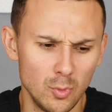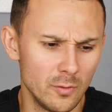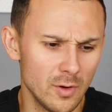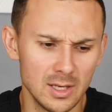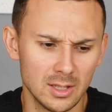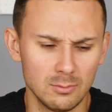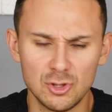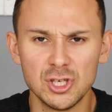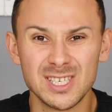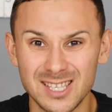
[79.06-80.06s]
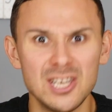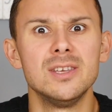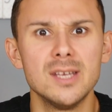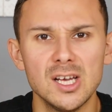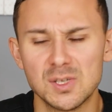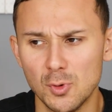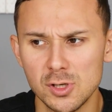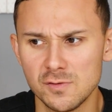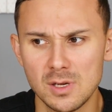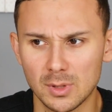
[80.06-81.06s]
буквально там через три дня
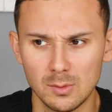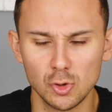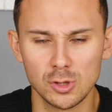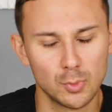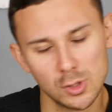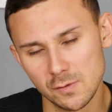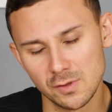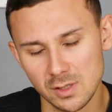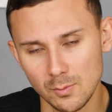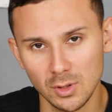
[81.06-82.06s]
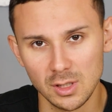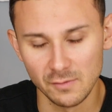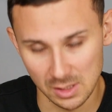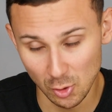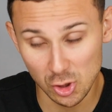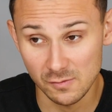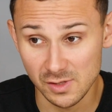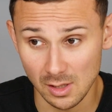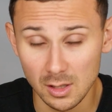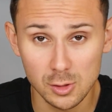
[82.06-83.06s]
использования, потому что пользоваться им было невозможно. В
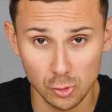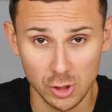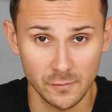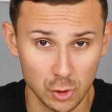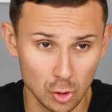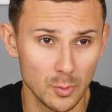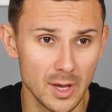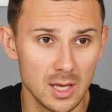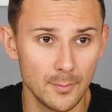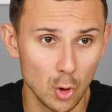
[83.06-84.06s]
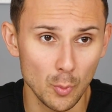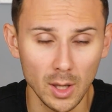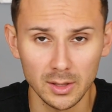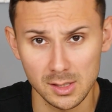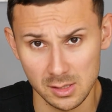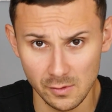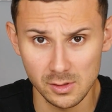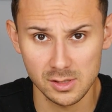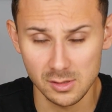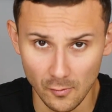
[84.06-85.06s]
остальных случаях, что бы я ни покупал, я
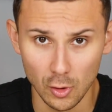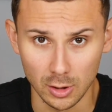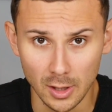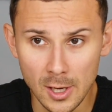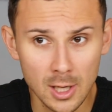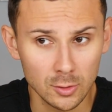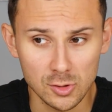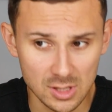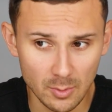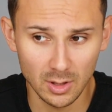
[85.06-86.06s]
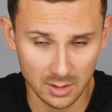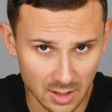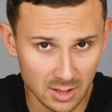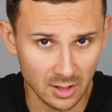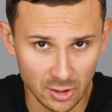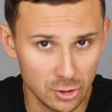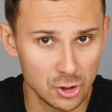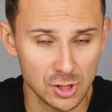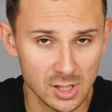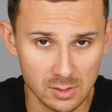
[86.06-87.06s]
оставался доволен. То есть не было каких-то
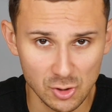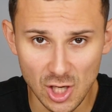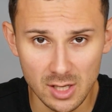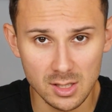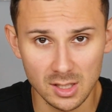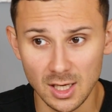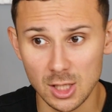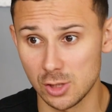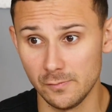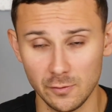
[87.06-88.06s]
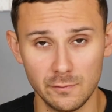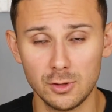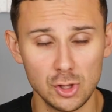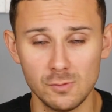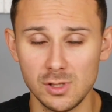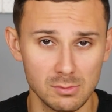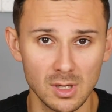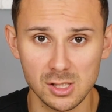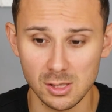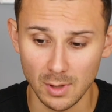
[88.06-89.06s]
критических замечаний, и даже вот в
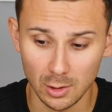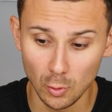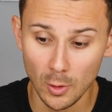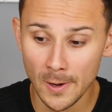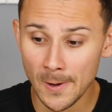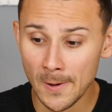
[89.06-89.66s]
2018 году